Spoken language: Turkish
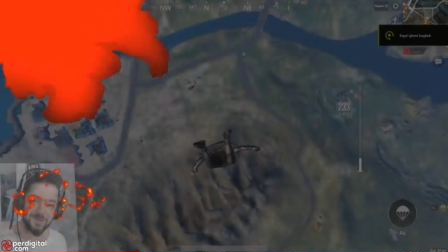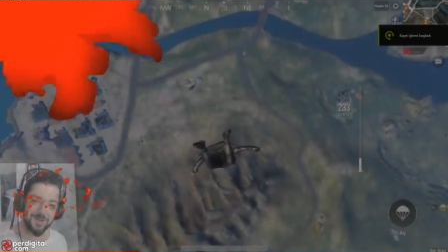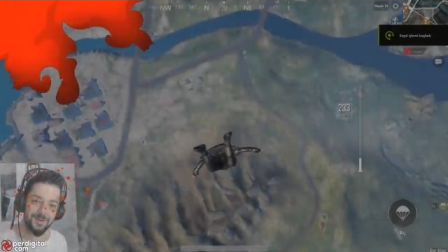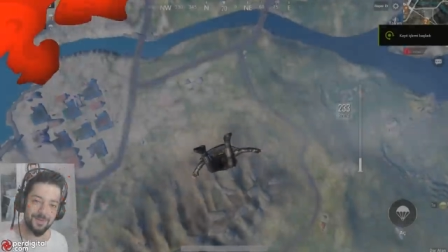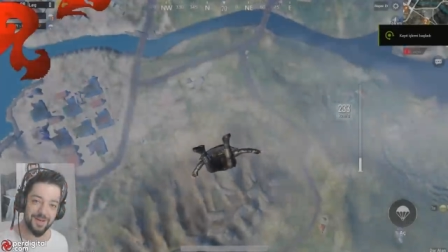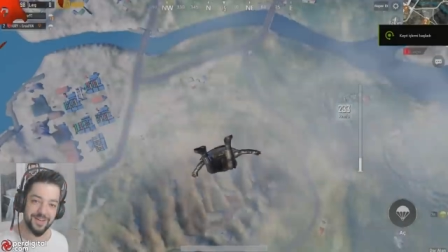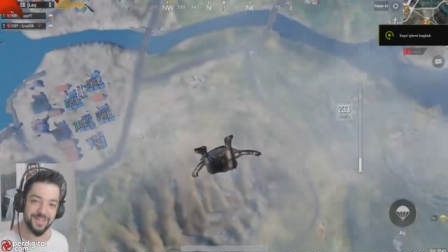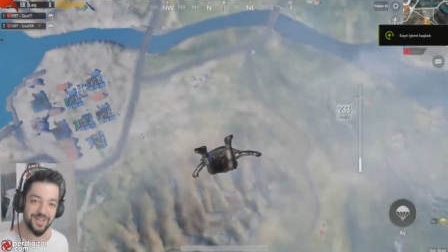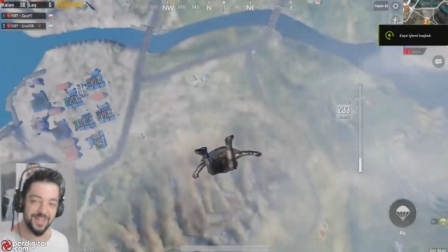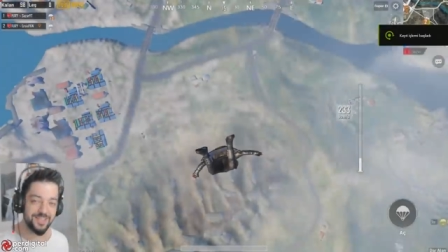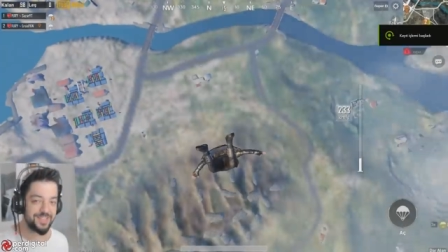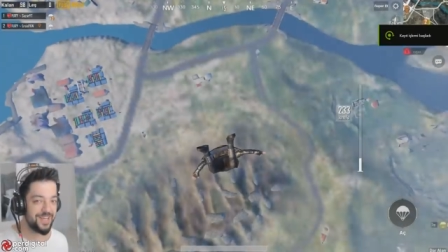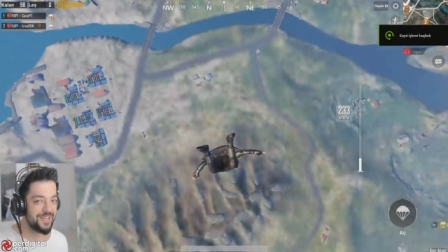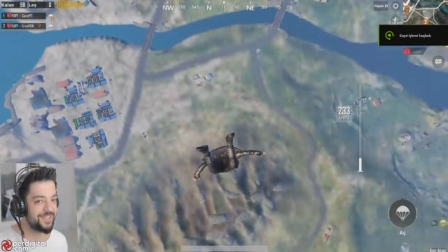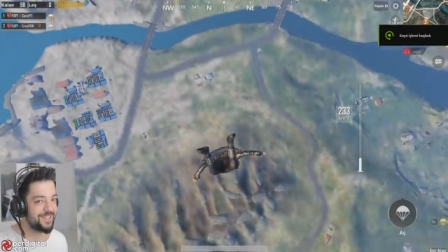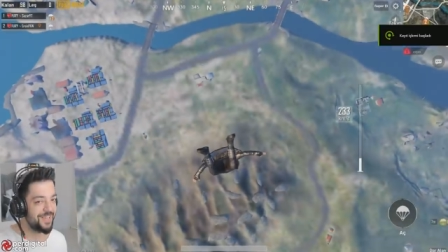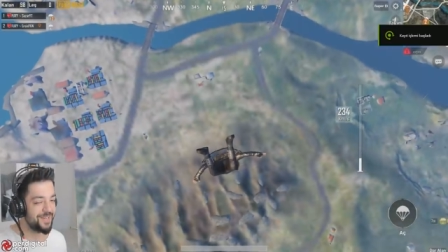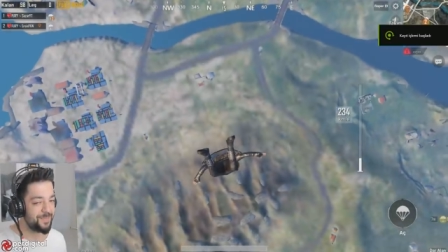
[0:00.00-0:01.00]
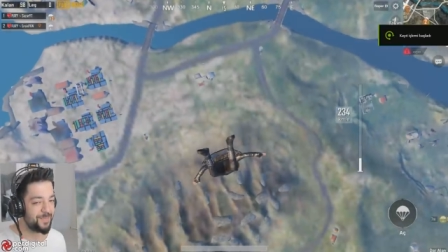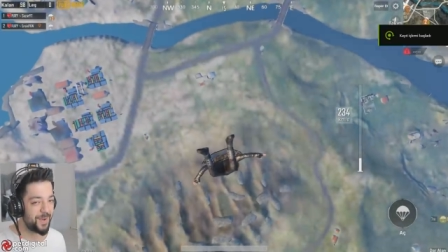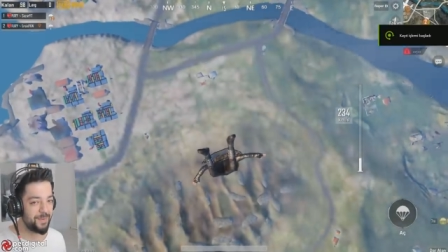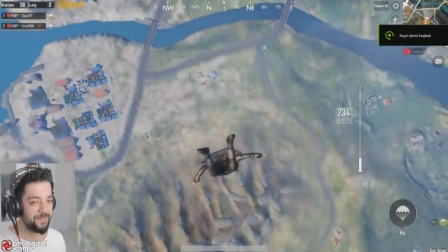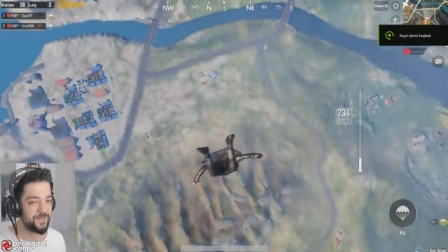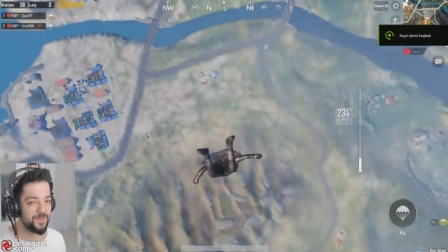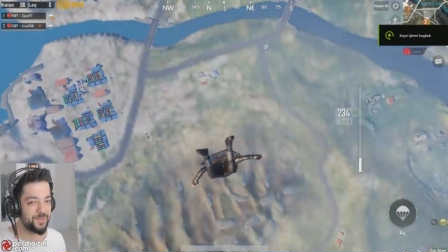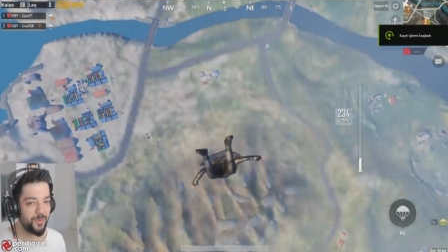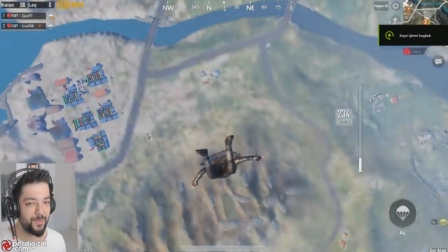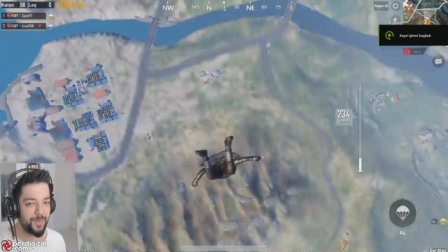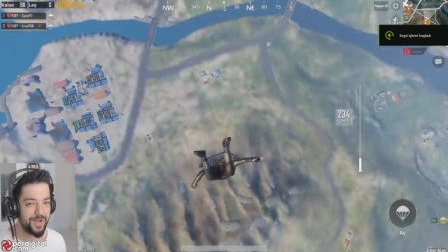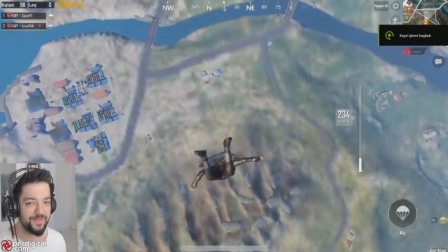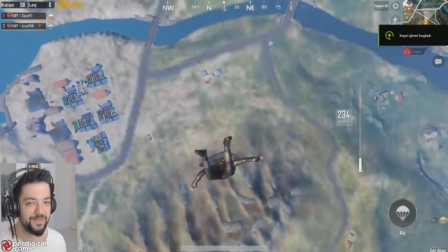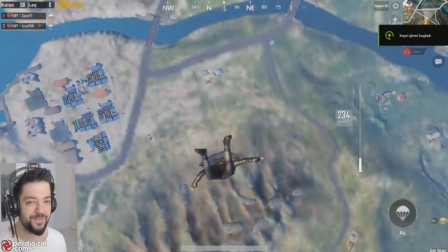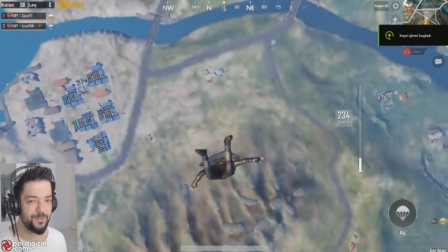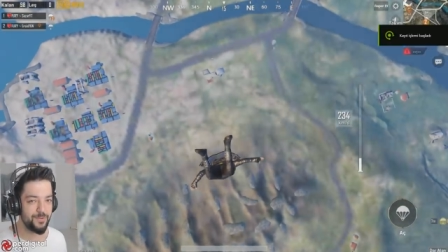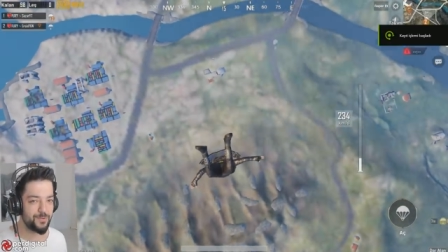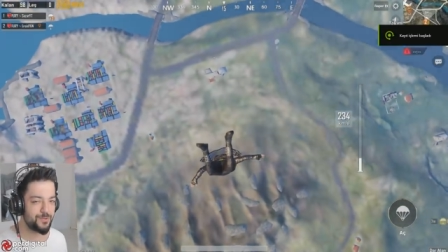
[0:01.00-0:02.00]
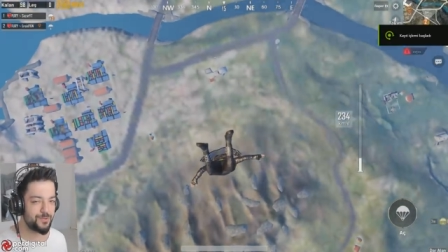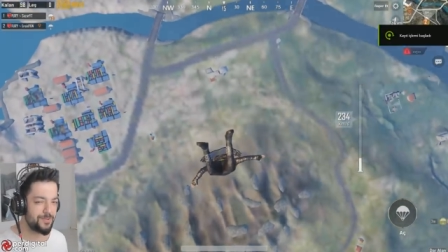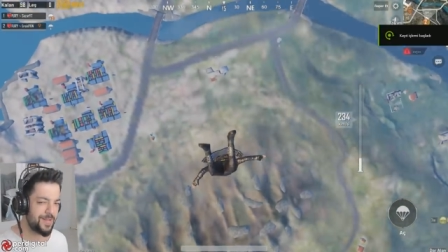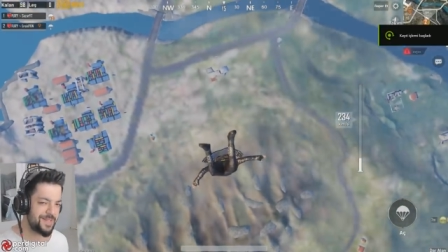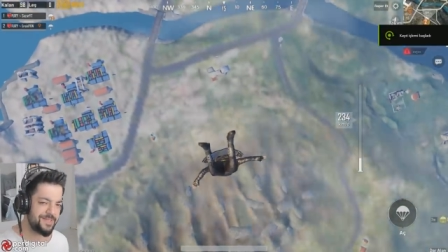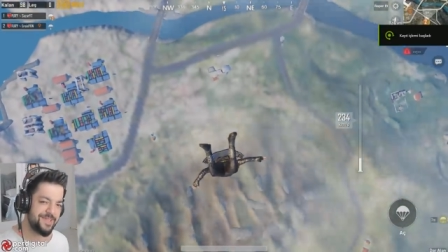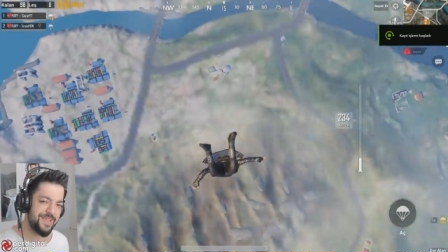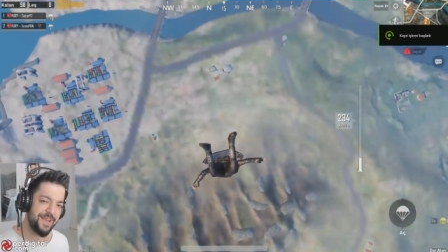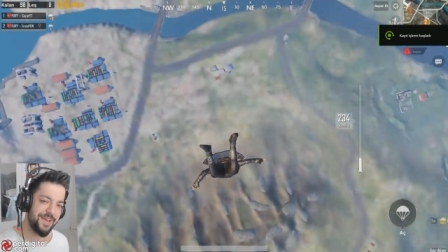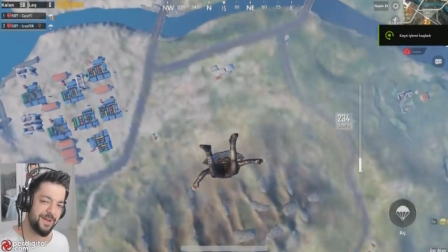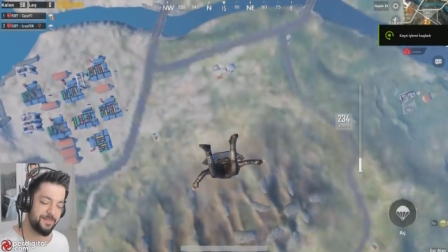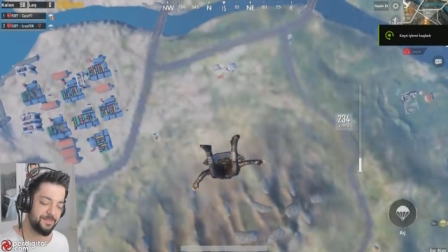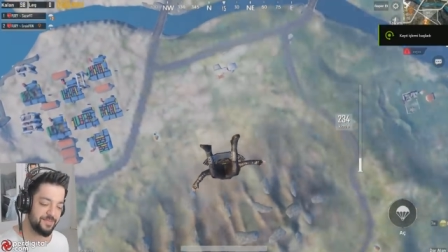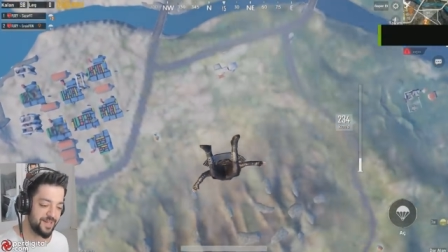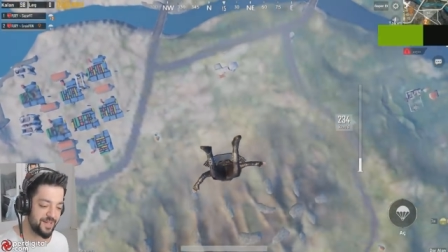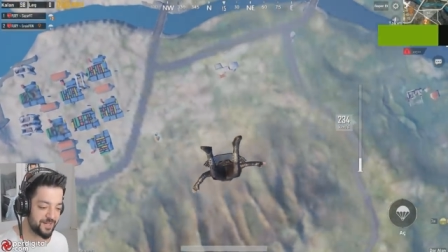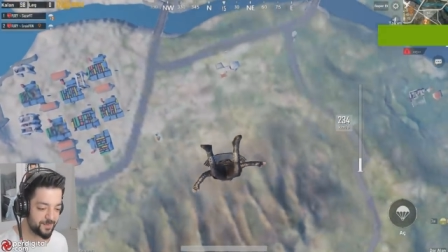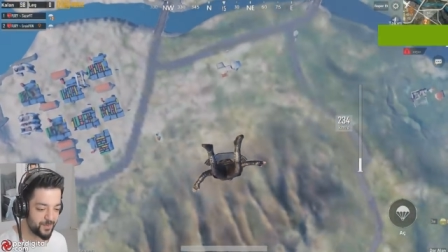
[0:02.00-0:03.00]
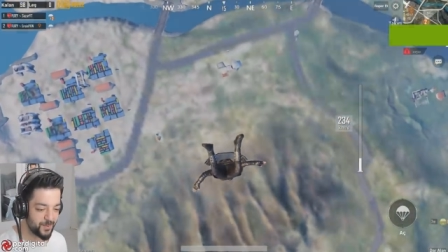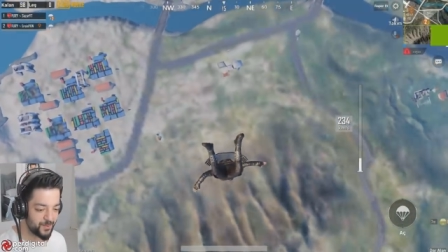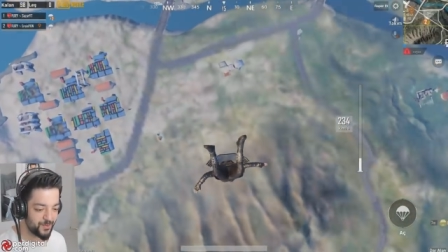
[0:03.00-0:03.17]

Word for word: Herkese merhaba arkadaşlar. Yeni PUBG Mobile videosundan selamlar.